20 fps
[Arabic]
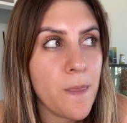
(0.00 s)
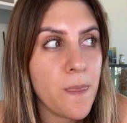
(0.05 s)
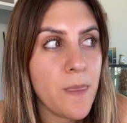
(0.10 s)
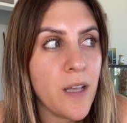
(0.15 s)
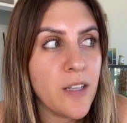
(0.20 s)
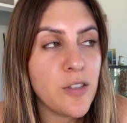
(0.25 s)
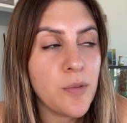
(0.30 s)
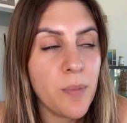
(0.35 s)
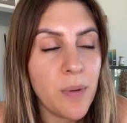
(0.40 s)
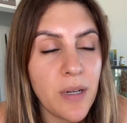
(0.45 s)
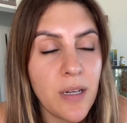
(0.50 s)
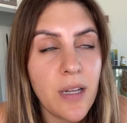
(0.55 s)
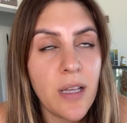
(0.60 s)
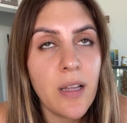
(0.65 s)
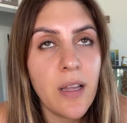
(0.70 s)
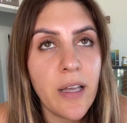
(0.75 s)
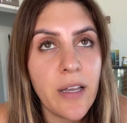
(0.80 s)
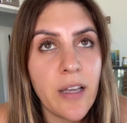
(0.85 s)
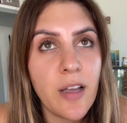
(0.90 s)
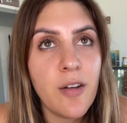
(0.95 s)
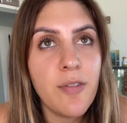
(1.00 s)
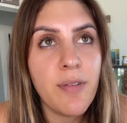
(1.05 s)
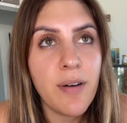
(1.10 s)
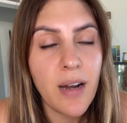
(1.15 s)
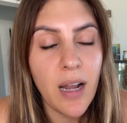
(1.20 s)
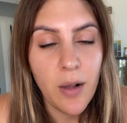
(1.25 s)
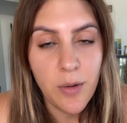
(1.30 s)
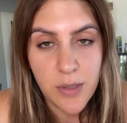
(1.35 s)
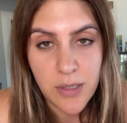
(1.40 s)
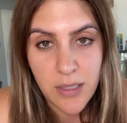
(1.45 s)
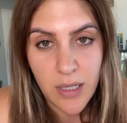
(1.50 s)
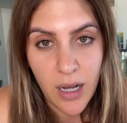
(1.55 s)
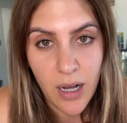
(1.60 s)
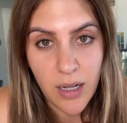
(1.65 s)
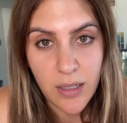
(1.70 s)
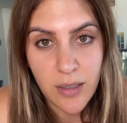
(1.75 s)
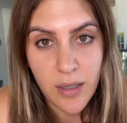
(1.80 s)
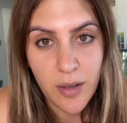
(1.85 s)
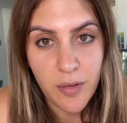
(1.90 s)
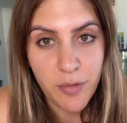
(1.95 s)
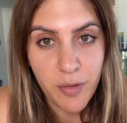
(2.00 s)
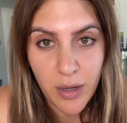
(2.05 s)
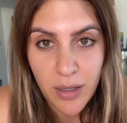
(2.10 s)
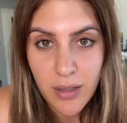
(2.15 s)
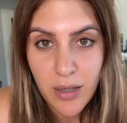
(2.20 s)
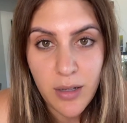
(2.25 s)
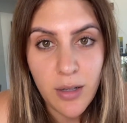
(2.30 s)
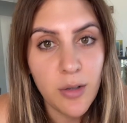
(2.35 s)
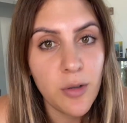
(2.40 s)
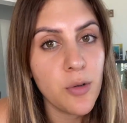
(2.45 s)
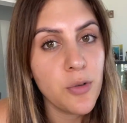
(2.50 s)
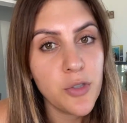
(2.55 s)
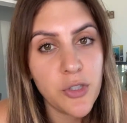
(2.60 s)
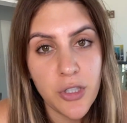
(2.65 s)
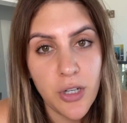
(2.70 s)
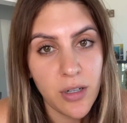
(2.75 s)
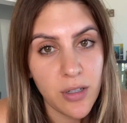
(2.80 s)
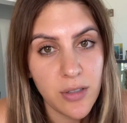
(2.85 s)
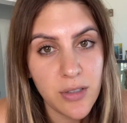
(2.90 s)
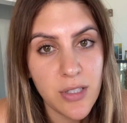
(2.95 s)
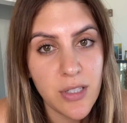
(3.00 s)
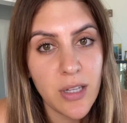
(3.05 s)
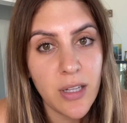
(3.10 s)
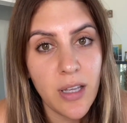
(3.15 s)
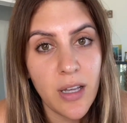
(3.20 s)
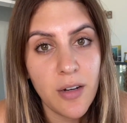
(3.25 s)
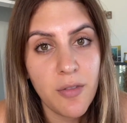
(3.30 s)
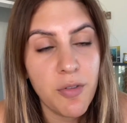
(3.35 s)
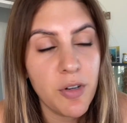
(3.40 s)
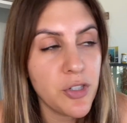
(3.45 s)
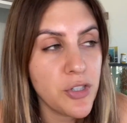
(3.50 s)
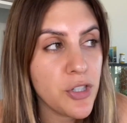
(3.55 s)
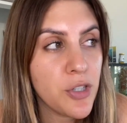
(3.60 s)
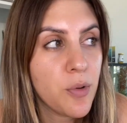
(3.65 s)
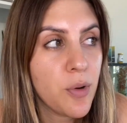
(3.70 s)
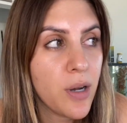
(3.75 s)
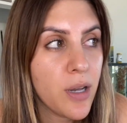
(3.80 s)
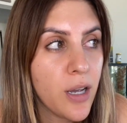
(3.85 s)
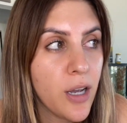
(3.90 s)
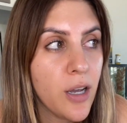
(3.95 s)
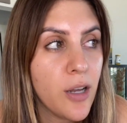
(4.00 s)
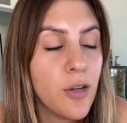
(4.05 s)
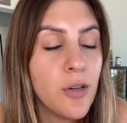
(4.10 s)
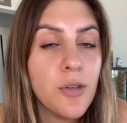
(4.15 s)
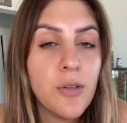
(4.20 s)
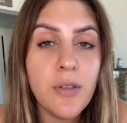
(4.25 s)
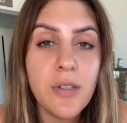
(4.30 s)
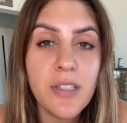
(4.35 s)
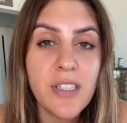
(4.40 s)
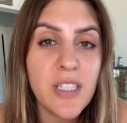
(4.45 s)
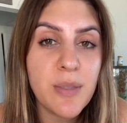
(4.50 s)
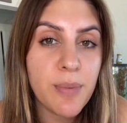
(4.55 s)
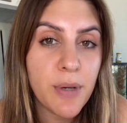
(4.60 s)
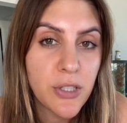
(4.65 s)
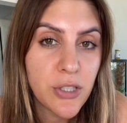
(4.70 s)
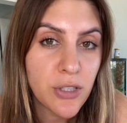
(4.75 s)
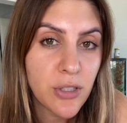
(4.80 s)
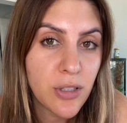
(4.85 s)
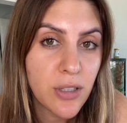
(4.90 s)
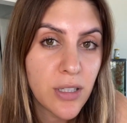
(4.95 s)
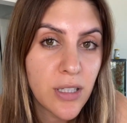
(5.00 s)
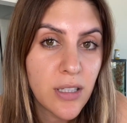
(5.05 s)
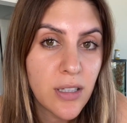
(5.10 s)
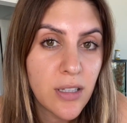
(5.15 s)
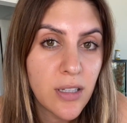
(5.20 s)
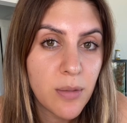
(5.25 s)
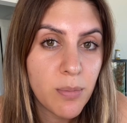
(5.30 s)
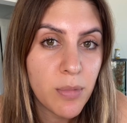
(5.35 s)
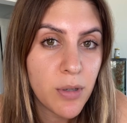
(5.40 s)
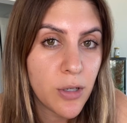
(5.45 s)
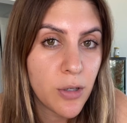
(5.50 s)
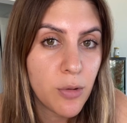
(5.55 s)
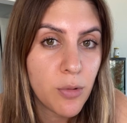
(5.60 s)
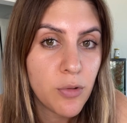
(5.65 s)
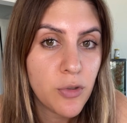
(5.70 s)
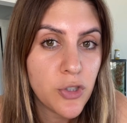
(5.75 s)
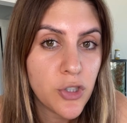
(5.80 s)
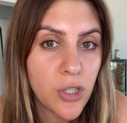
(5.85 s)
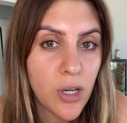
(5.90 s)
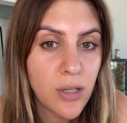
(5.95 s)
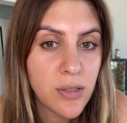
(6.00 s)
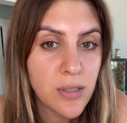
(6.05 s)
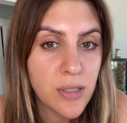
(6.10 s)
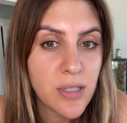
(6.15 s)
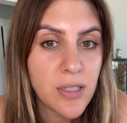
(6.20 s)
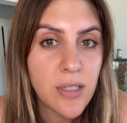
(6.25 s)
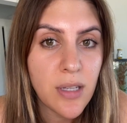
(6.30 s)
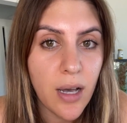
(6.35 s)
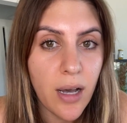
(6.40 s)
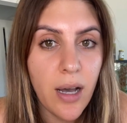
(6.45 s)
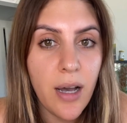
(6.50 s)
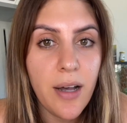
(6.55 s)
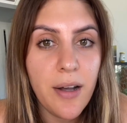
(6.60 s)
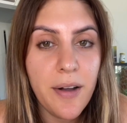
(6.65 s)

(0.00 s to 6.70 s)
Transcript: أتمنى like الفرح والسعادة فعلا لكل شخص لأن فشي هواي حلو especially من يكون الشخص الصح